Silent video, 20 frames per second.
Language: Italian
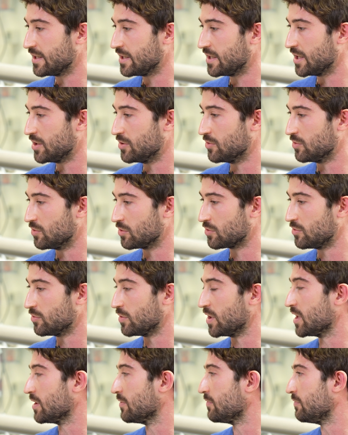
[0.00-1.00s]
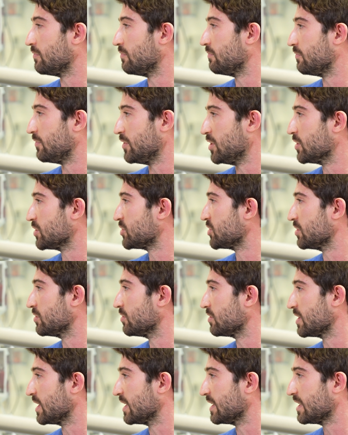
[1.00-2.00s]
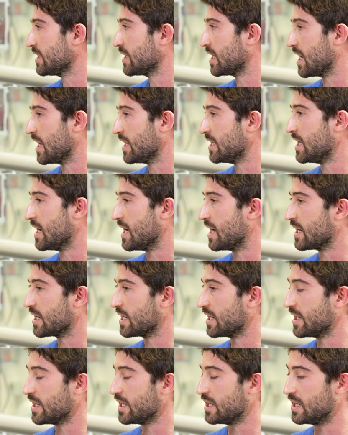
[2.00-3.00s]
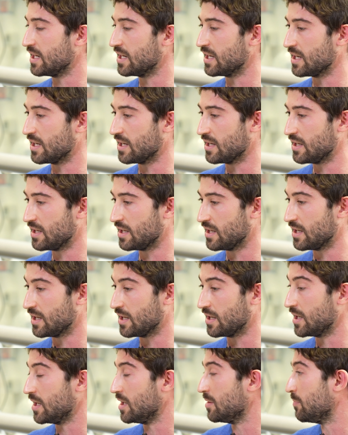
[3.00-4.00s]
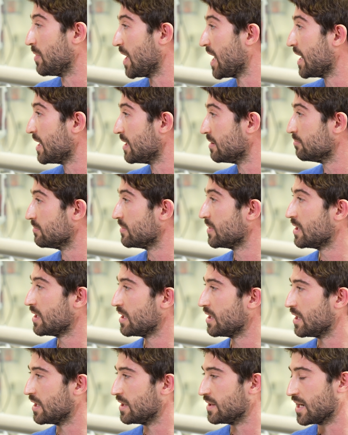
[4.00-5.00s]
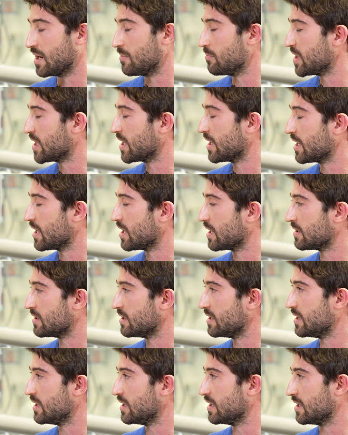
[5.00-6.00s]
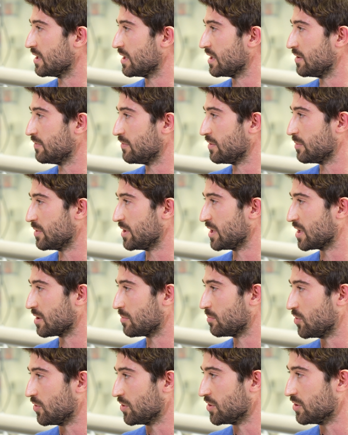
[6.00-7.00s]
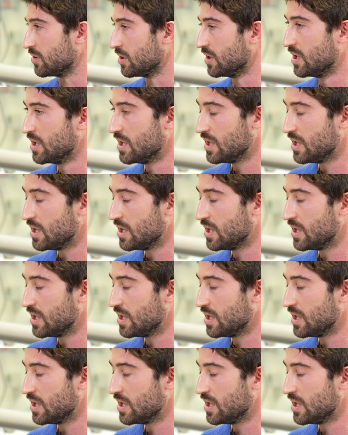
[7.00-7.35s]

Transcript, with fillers: richiedono curing fino a 180 gradi anche il, eh, il PEI, entrambi caricati in, in fibra di carbonio.